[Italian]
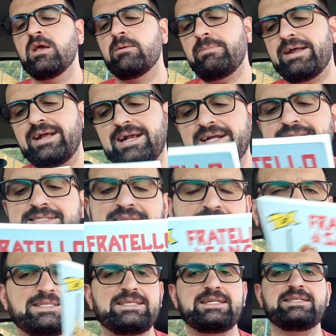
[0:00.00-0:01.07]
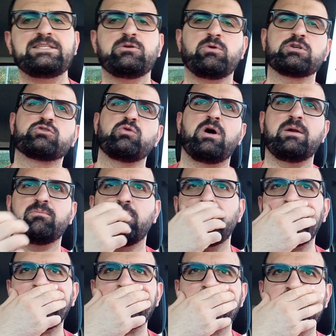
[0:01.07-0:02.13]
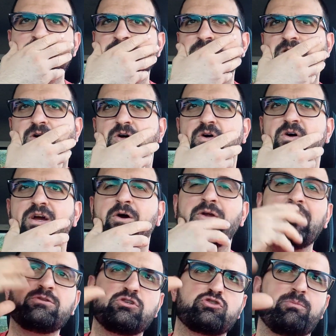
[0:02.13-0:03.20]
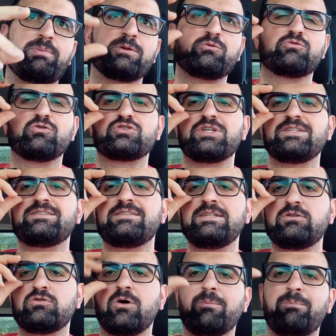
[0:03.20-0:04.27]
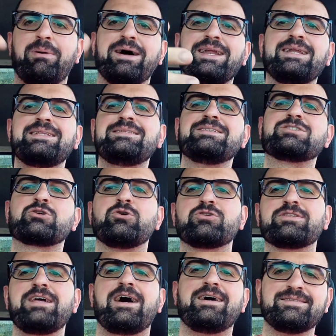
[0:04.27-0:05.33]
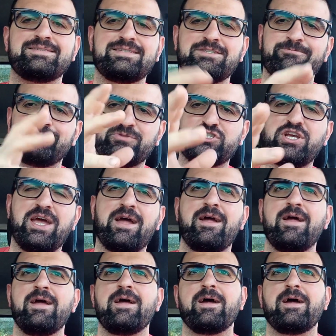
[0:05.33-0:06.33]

Beh ragazzi, che dire di questo album? Ho letto, ho letto e soprattutto sentito pareri discordanti, c'è